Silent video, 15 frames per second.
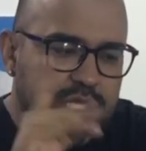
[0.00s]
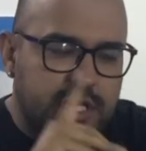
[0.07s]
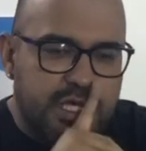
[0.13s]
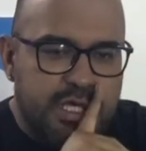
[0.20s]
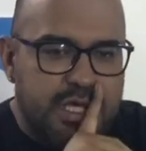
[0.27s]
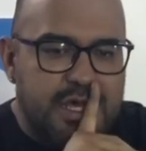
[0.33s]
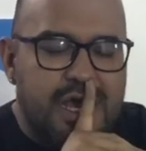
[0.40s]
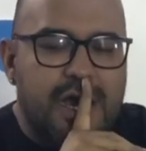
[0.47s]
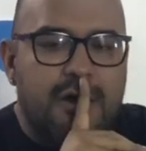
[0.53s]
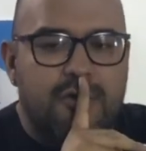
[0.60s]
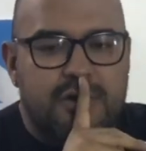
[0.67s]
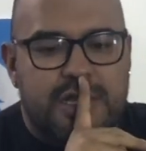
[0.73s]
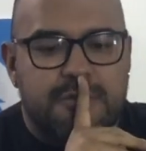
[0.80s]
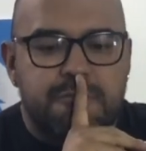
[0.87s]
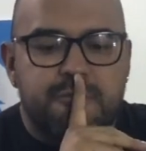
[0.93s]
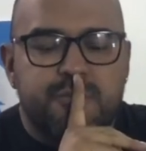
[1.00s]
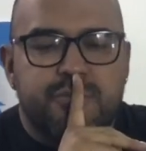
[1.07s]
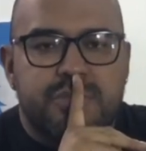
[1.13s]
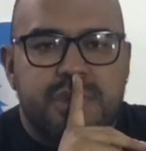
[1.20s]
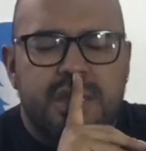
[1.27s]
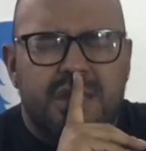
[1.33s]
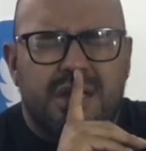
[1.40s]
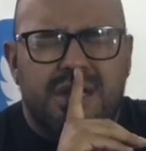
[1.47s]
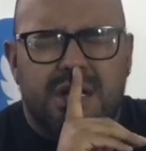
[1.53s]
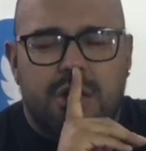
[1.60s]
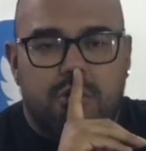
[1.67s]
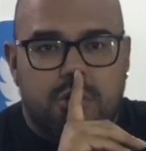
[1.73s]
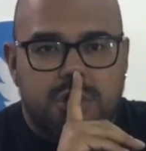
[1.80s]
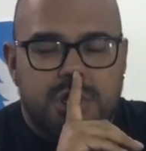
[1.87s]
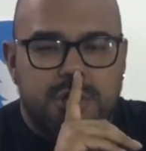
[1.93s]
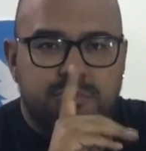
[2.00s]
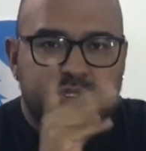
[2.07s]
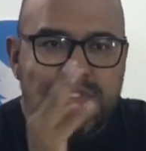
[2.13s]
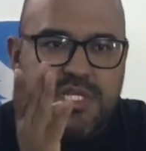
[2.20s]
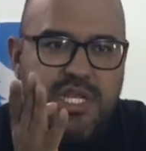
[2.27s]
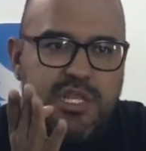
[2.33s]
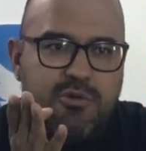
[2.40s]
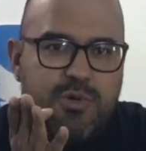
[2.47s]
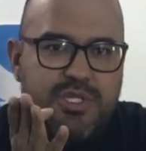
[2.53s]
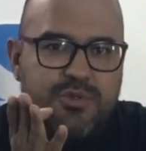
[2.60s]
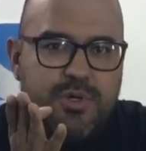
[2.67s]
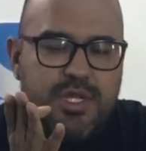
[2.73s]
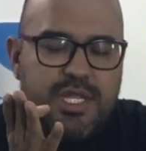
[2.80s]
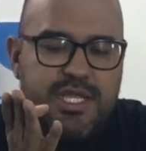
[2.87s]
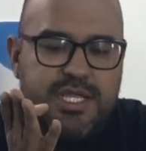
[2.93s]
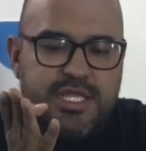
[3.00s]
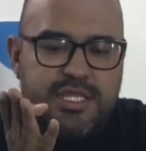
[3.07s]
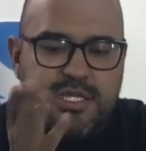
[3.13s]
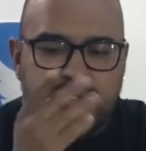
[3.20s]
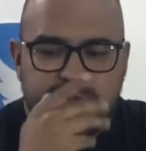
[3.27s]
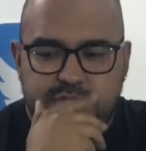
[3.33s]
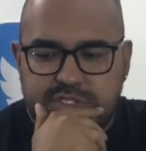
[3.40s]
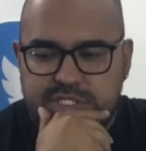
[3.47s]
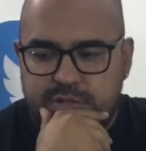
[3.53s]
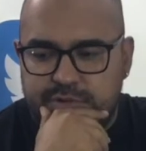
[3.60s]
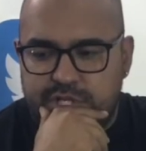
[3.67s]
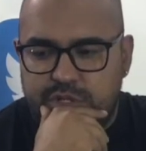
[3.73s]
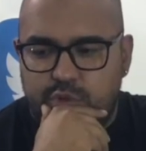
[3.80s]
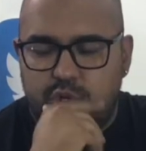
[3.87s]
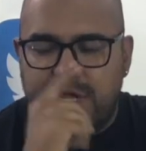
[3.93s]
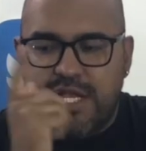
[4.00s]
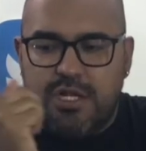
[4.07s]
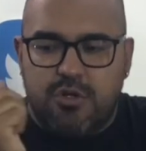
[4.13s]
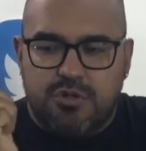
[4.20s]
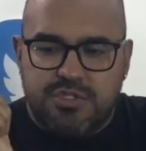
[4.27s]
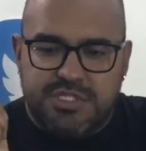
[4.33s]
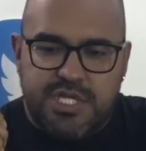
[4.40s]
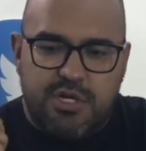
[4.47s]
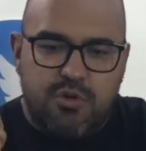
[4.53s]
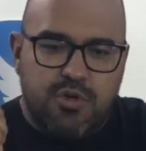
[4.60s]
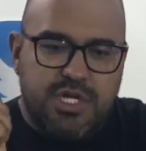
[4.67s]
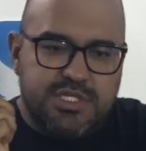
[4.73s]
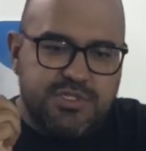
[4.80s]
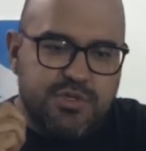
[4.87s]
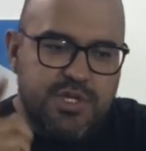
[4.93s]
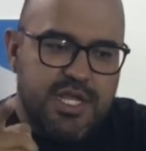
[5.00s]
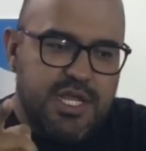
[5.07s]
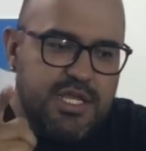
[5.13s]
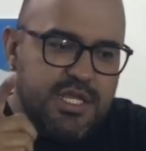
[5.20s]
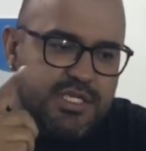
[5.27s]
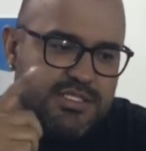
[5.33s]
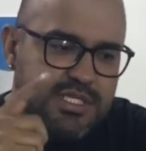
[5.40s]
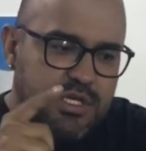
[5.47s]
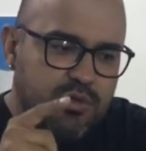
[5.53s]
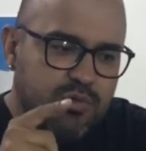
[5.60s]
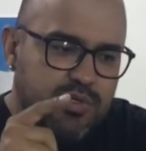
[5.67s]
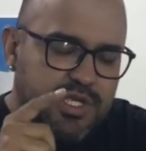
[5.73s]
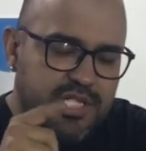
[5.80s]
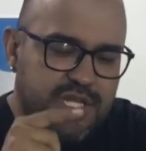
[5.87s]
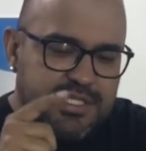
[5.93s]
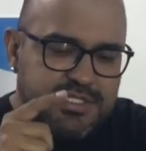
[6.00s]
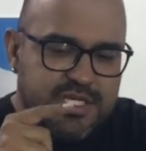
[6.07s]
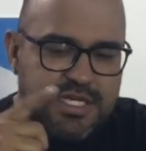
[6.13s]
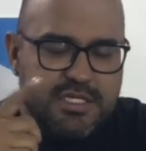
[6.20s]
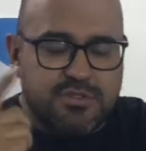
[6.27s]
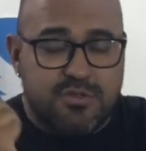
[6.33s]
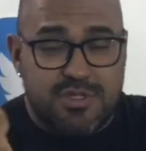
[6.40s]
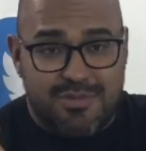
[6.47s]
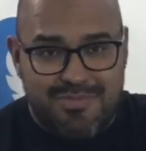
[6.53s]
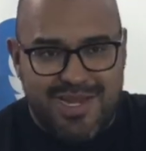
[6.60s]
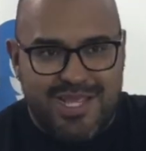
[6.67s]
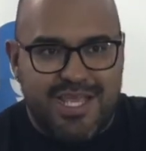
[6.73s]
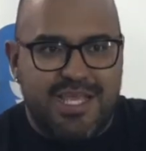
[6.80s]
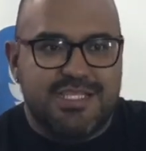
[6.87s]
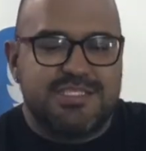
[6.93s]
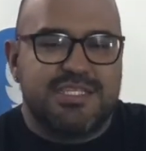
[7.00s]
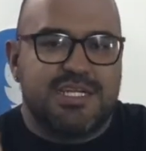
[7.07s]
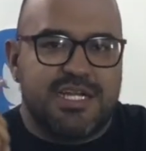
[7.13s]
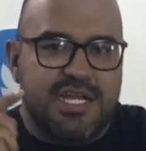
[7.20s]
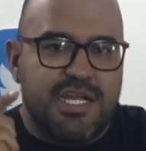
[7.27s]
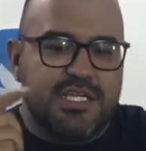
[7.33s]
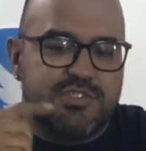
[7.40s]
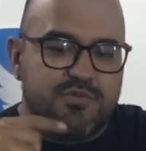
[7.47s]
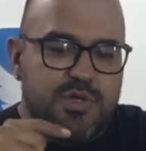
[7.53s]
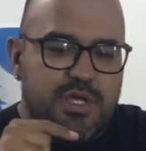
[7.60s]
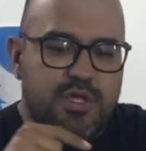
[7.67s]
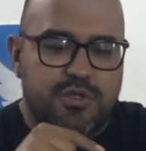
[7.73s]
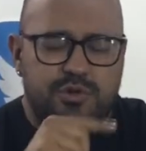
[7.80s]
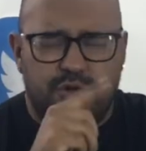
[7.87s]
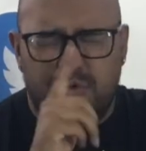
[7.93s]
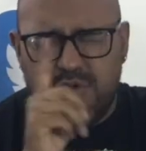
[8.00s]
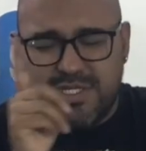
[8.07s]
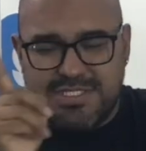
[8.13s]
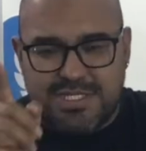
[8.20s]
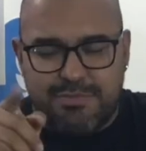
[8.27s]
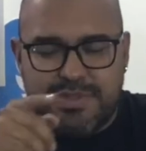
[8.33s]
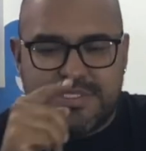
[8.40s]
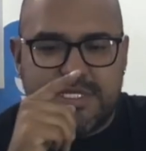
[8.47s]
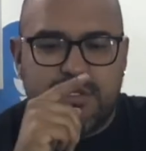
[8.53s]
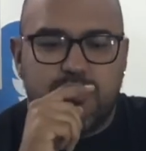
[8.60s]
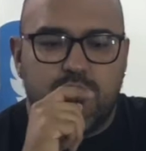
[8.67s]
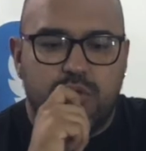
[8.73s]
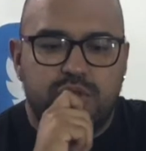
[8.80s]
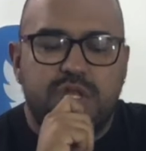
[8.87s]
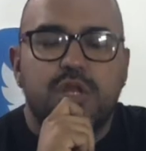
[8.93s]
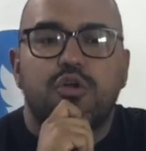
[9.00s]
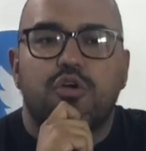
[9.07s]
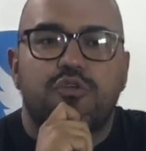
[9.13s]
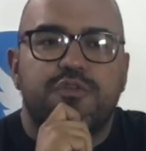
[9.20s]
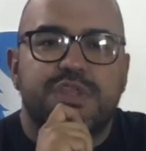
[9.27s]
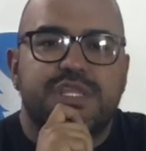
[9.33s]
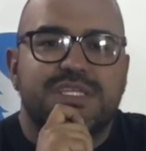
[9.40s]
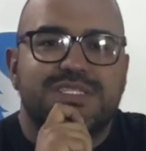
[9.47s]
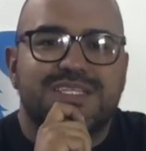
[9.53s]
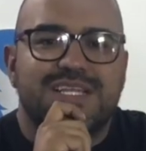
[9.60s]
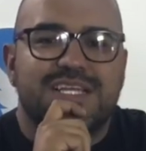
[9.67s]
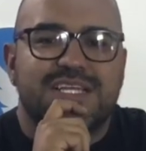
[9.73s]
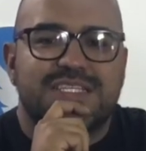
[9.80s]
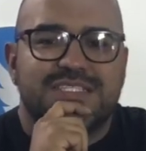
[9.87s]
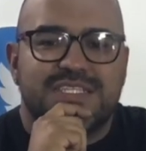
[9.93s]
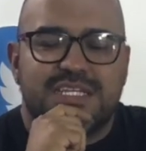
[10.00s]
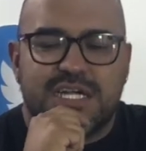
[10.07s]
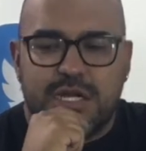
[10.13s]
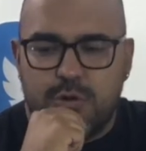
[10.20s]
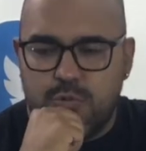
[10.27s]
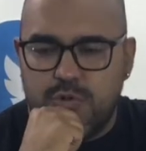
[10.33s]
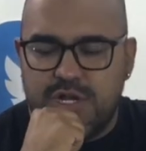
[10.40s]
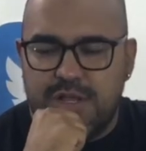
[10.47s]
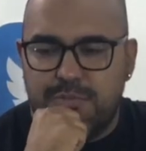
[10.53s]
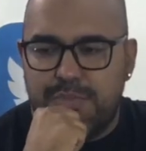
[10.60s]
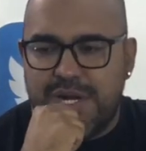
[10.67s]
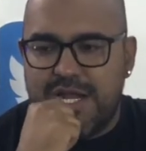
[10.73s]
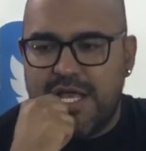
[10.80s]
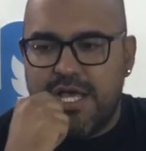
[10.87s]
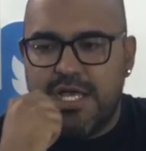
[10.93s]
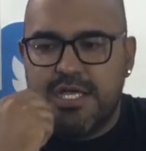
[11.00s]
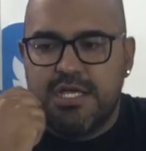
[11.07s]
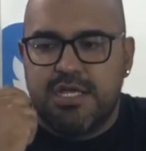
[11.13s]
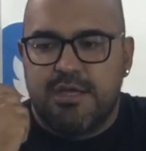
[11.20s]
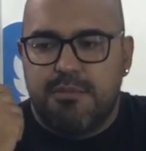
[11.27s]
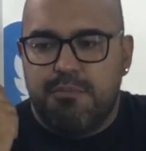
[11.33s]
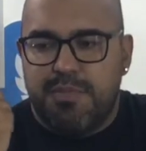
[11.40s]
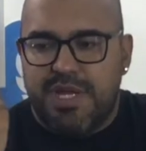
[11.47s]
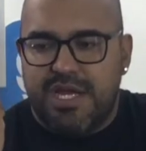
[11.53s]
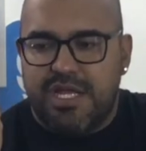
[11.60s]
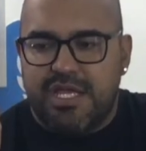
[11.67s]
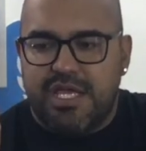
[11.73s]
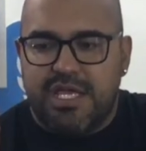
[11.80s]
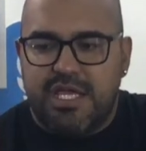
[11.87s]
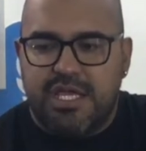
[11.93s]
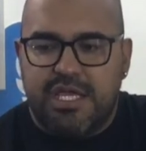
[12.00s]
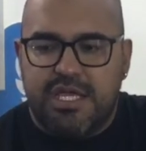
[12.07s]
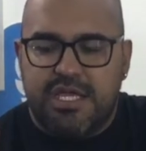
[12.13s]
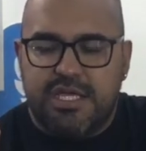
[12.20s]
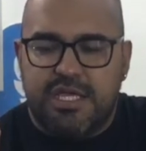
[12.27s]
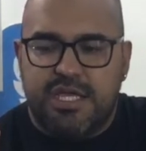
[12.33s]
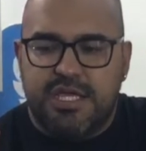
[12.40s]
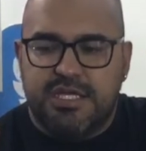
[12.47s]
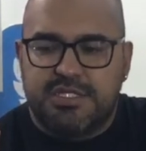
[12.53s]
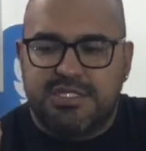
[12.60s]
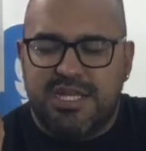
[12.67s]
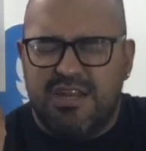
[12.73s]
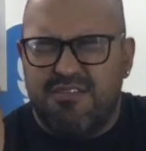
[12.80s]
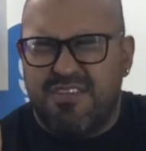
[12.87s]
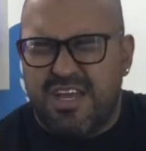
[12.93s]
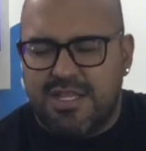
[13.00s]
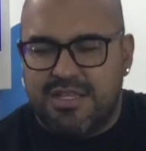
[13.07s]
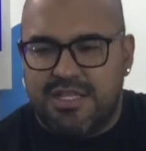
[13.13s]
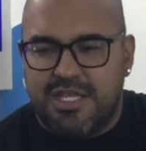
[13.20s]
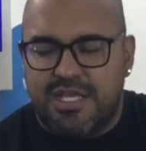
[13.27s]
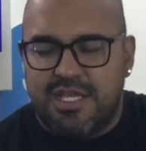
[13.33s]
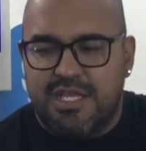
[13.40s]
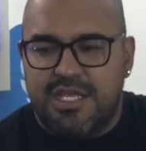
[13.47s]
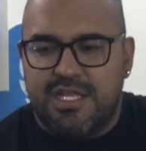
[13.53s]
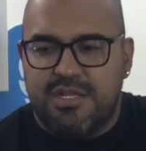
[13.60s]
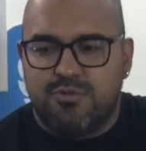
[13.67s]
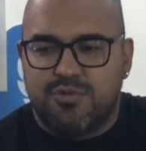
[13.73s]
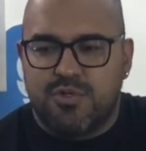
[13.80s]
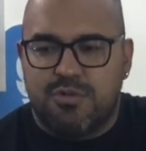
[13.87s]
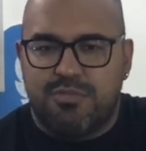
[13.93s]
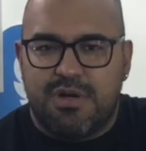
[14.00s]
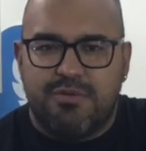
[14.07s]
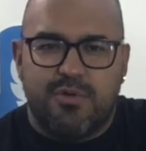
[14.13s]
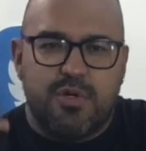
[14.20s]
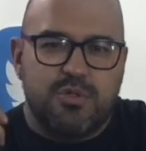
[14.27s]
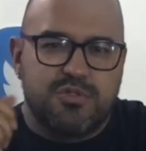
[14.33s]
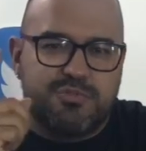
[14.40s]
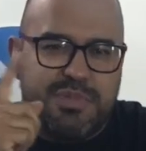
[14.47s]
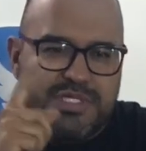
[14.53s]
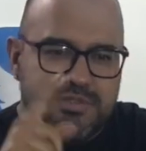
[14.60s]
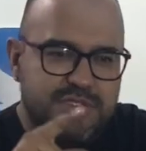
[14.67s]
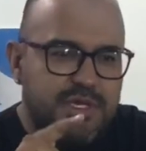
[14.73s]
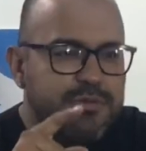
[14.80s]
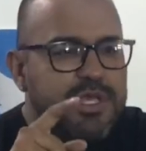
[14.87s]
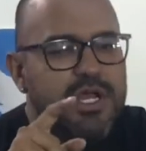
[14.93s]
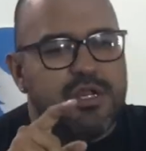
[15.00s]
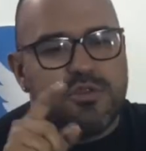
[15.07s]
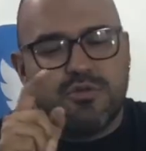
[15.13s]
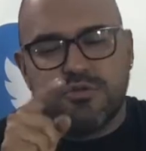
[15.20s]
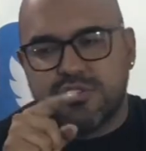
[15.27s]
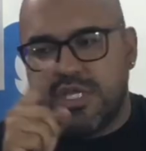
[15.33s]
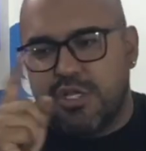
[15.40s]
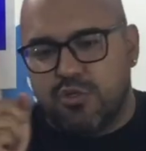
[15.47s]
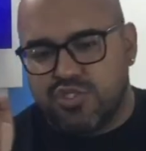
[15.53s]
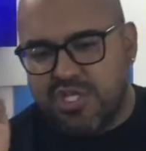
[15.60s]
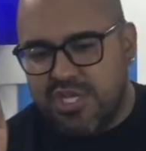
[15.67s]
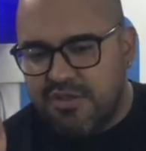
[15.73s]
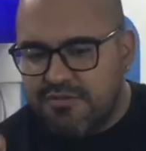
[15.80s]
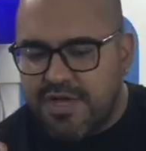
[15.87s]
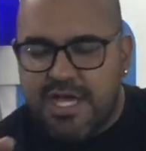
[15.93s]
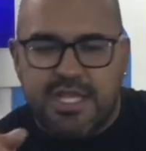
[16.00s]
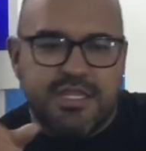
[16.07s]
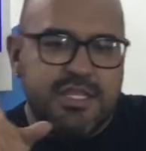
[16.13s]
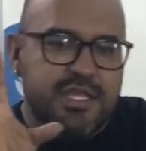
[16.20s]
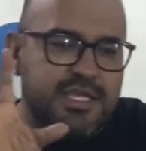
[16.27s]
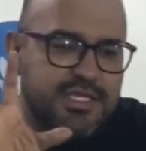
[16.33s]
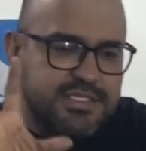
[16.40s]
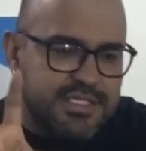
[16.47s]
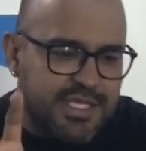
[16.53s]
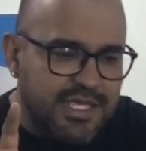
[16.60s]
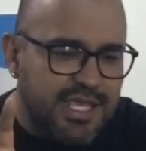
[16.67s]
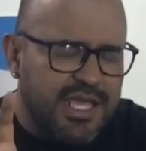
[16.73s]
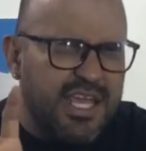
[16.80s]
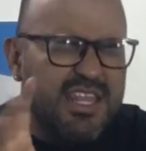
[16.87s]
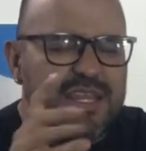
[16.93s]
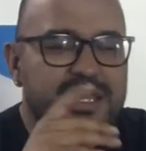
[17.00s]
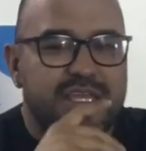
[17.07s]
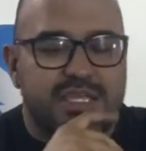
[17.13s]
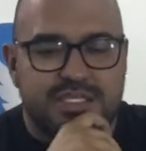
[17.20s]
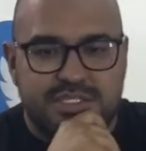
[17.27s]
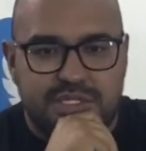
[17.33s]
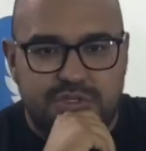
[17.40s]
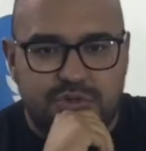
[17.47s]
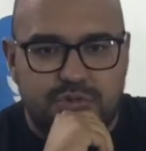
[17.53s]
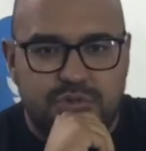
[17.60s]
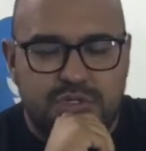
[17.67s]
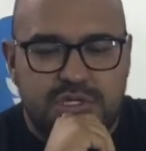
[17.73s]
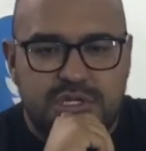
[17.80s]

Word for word: Eh, ahora, recordemos y le digo a toda la gente que nos está viendo, el Consejo Nacional de Salud, en este caso de emergencia relacionado a todo lo que está pasando con el COVID, es el que se reúne para ver que eh, se levante el uso del barbijo en los espacios abiertos, que no se levante, que se quede, qué sé yo.